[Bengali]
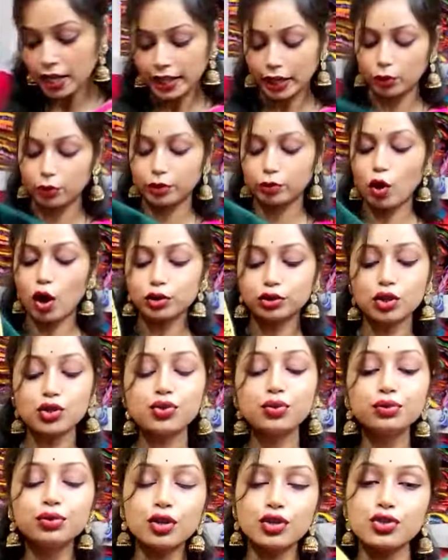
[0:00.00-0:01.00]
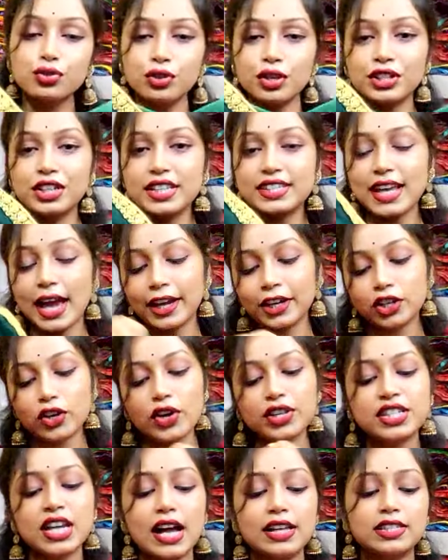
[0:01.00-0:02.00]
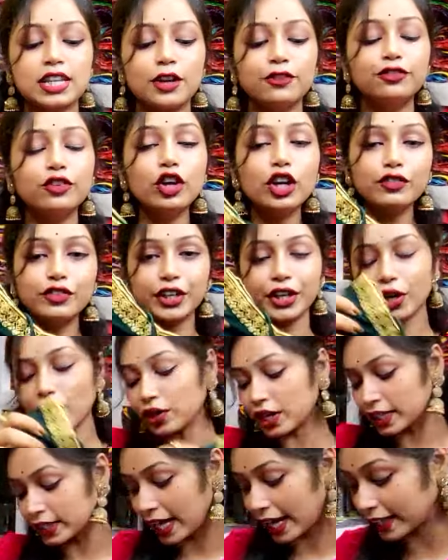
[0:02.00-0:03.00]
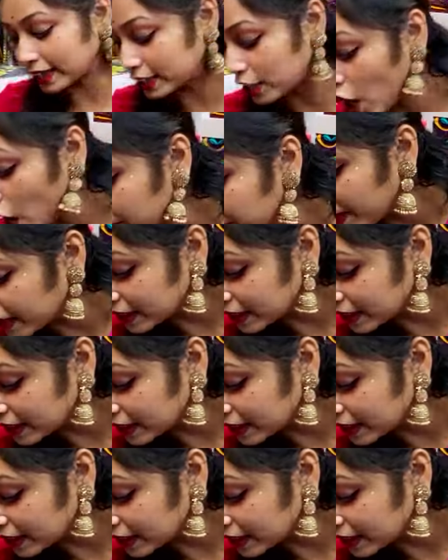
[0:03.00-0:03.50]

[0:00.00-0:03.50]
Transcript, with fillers: দেখুন কত সুন্দর সুন্দর ডিজাইন রয়েছে আজকে ফুল ভিডিওটা দেখতে হবে